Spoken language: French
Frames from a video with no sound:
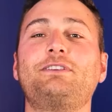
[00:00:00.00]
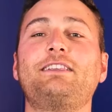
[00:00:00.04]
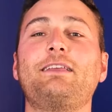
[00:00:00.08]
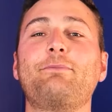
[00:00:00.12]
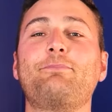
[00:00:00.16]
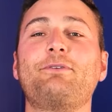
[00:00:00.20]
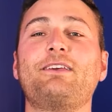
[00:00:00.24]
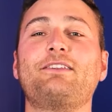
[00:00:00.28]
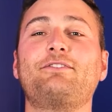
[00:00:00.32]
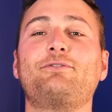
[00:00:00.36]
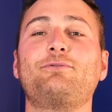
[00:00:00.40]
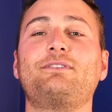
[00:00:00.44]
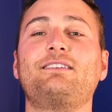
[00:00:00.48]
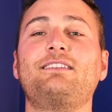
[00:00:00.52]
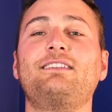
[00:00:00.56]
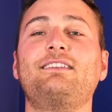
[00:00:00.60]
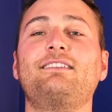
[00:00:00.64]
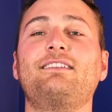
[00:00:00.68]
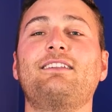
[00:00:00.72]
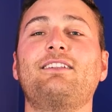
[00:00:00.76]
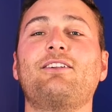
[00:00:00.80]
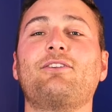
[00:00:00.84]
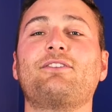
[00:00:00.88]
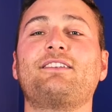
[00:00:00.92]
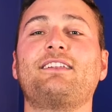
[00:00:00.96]
Toutes les pièces
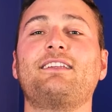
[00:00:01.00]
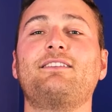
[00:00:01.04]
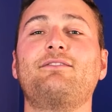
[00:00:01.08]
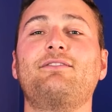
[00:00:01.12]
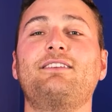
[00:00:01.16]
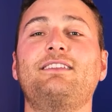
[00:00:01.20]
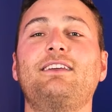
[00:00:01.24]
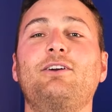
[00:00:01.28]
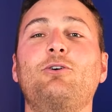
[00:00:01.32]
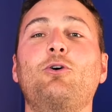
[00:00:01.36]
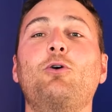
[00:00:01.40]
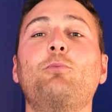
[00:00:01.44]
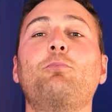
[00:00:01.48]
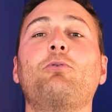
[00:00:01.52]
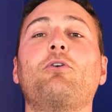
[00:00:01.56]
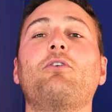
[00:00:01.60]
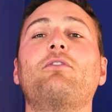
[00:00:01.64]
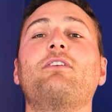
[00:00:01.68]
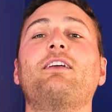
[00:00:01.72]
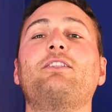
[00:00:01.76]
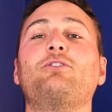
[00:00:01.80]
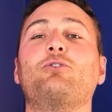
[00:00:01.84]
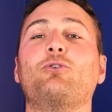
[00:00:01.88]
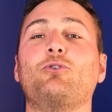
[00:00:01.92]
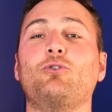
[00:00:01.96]
utilisées dans cette vidéo
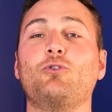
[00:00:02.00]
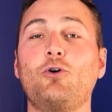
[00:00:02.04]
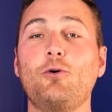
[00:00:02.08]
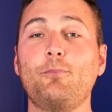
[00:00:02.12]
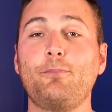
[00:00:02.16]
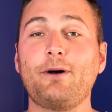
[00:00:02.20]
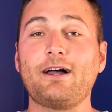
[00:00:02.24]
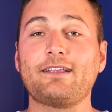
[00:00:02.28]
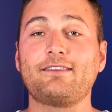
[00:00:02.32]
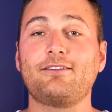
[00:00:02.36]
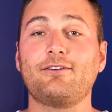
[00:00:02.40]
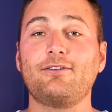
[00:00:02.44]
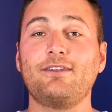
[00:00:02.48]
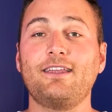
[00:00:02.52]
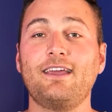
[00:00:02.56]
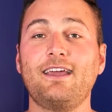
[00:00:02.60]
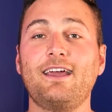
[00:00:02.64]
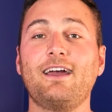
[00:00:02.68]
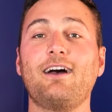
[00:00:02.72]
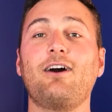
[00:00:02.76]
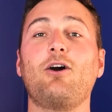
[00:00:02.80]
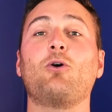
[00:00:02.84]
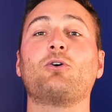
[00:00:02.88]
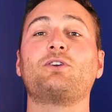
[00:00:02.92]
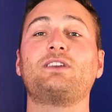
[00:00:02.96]
proviennent de nos
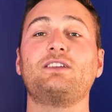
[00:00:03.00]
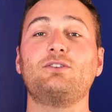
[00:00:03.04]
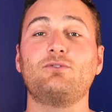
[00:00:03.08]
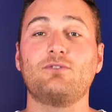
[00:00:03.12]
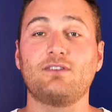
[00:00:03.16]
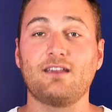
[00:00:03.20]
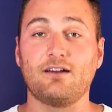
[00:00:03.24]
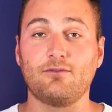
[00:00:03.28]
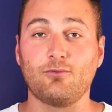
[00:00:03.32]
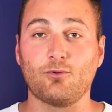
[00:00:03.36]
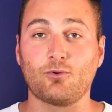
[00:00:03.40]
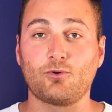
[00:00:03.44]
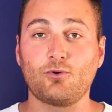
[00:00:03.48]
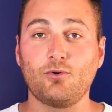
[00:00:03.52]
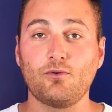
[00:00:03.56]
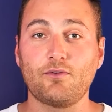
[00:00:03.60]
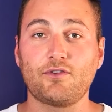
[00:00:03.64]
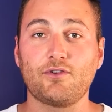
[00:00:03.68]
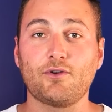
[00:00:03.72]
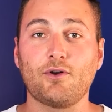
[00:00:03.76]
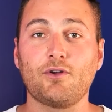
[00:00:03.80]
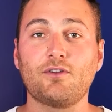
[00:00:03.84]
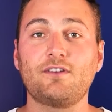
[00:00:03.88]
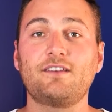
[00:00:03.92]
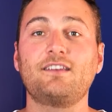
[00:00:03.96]
partenaires en qui nous avons
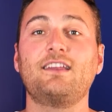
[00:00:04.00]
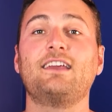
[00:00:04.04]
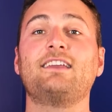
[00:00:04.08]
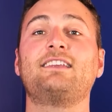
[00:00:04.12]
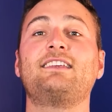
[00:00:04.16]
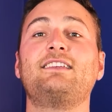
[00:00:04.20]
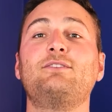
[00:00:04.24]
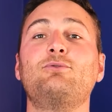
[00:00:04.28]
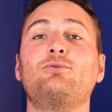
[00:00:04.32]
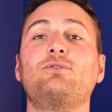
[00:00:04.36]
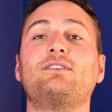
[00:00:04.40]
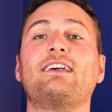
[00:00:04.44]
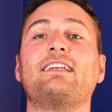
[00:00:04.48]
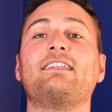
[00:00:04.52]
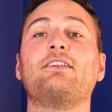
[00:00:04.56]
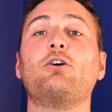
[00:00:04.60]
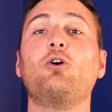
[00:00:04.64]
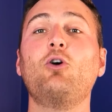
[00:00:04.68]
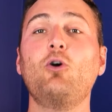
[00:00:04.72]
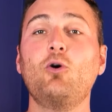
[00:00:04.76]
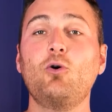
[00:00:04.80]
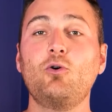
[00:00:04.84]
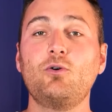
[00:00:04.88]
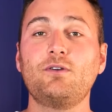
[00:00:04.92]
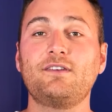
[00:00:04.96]
confiance et qui nous aident
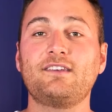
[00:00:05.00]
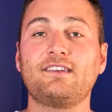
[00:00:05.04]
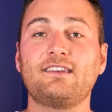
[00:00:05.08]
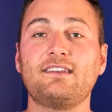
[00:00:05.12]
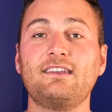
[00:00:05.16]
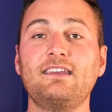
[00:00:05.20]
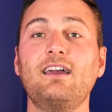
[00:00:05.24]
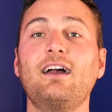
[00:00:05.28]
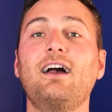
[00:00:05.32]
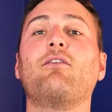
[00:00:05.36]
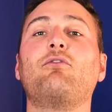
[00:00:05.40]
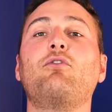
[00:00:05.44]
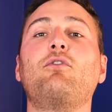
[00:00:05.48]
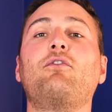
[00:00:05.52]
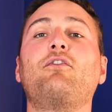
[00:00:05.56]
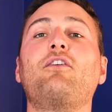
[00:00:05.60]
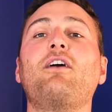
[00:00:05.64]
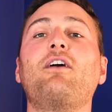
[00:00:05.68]
eux aussi à vous